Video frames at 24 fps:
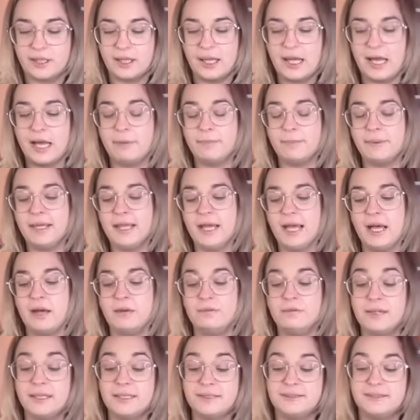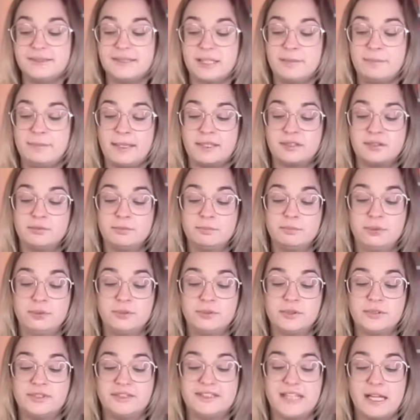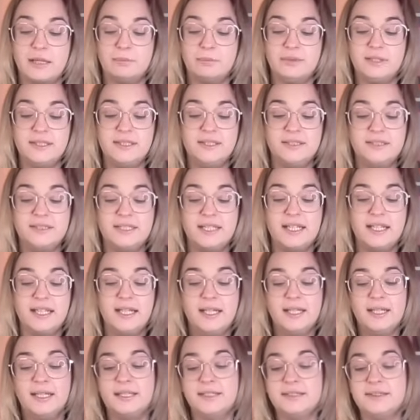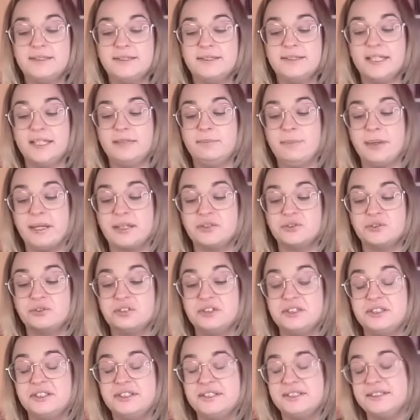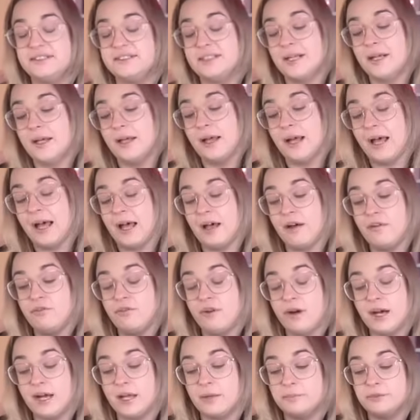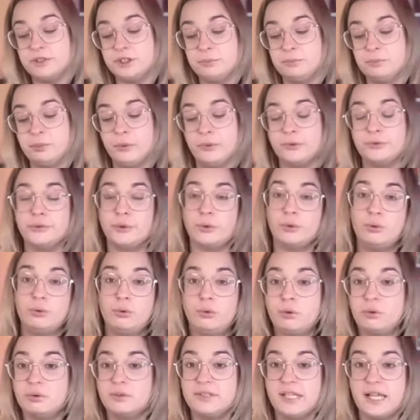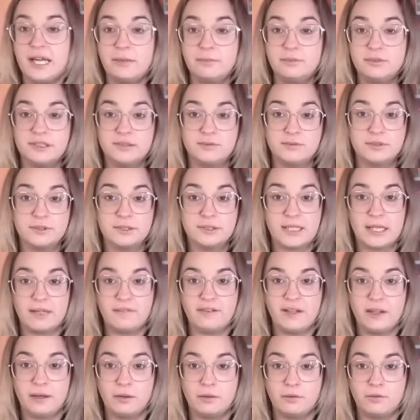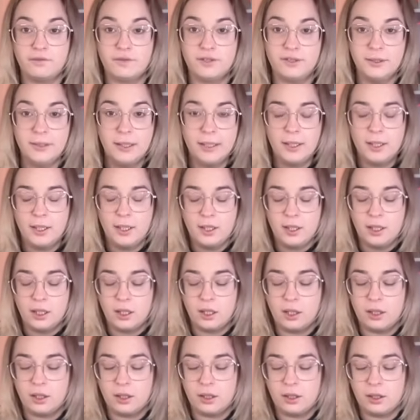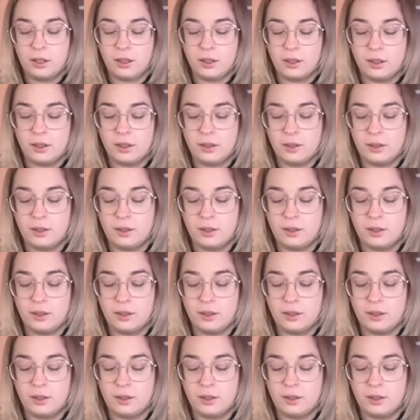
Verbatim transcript: après, à voir si cette personne peut se stabiliser, si cette personne à voir un petit peu sur le long terme, si vous en avez envie. Euh,